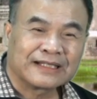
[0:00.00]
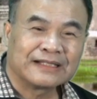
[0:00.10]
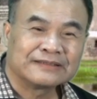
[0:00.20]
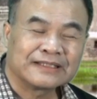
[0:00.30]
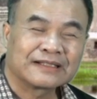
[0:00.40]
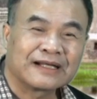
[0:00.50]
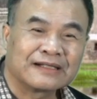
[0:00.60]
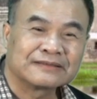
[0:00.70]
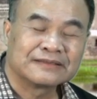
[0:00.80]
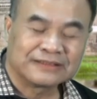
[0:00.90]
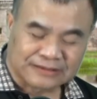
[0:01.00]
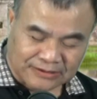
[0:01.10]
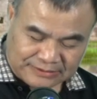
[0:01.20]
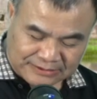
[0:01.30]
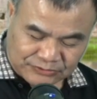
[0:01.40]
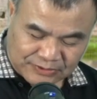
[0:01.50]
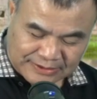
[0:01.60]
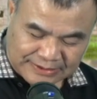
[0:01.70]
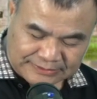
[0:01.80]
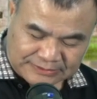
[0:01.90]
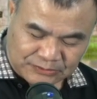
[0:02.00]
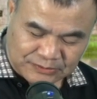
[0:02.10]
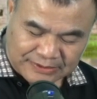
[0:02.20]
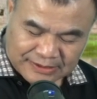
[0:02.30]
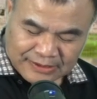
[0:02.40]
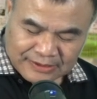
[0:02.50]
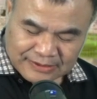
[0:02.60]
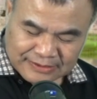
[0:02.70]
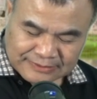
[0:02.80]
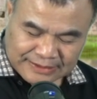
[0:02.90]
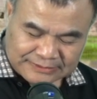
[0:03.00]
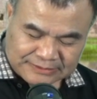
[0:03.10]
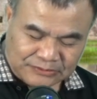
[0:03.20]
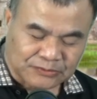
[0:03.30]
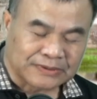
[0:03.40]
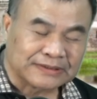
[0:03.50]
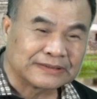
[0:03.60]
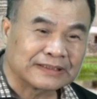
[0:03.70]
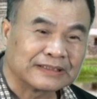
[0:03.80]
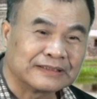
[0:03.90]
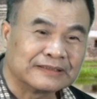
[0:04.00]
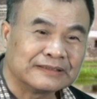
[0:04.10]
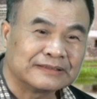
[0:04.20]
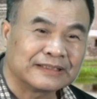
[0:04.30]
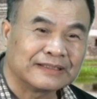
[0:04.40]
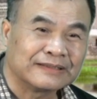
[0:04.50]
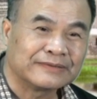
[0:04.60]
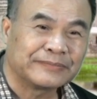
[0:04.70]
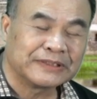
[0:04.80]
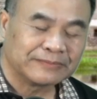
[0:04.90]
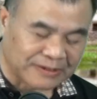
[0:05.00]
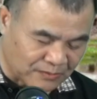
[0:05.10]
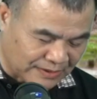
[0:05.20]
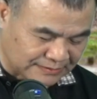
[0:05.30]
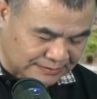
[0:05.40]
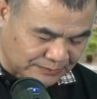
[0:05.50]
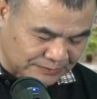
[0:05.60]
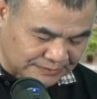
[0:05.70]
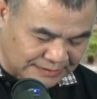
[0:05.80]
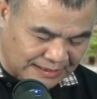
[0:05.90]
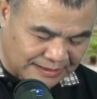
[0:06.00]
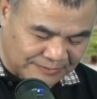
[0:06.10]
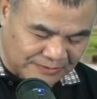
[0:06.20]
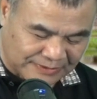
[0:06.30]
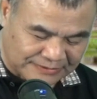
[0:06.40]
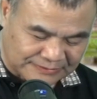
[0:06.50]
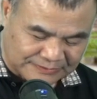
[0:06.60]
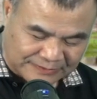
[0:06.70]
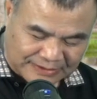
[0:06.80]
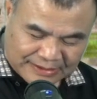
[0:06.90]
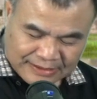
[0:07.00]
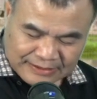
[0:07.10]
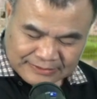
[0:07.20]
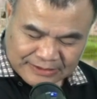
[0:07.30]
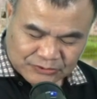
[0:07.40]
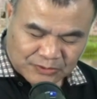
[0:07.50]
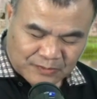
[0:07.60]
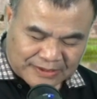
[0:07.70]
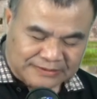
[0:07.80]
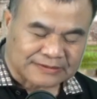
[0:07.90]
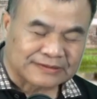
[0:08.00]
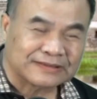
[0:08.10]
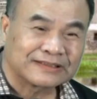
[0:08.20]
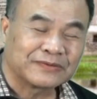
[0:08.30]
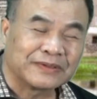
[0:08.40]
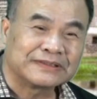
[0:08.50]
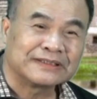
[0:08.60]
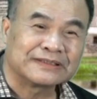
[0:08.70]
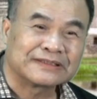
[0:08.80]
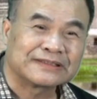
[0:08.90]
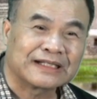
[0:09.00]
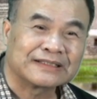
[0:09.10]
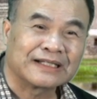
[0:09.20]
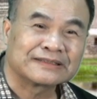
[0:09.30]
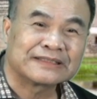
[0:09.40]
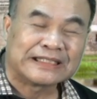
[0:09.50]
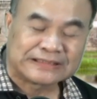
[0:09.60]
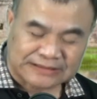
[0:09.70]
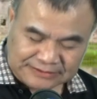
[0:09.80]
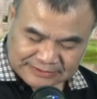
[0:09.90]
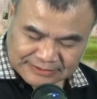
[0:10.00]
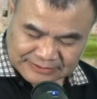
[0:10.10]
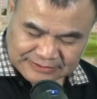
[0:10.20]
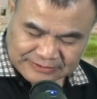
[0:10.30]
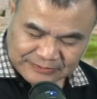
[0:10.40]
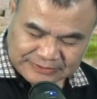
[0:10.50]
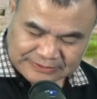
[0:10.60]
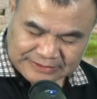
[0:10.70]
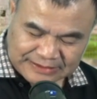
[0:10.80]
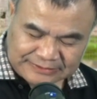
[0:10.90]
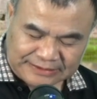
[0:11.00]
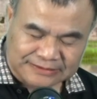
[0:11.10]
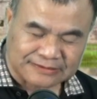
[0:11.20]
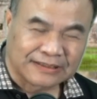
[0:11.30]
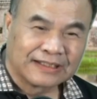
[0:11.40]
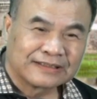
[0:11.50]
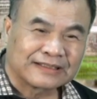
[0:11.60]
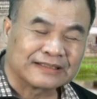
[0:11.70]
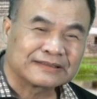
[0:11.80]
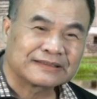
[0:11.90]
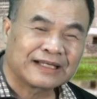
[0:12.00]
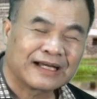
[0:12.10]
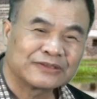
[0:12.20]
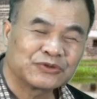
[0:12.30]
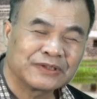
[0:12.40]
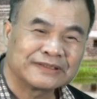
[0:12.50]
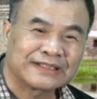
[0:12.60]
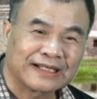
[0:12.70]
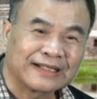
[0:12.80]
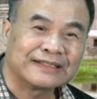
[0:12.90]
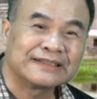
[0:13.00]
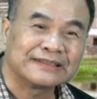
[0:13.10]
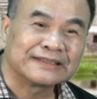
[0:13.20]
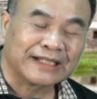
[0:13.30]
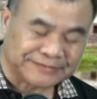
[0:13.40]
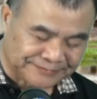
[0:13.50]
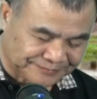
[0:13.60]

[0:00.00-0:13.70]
在《健康纪要》当中呢，他记录了，呃，他记录了这个一些批评王安石的文章啊，批评王安石什么？他说王安石自认为自己是商鞅在世，自以为是商鞅在世，但是他却残害天下，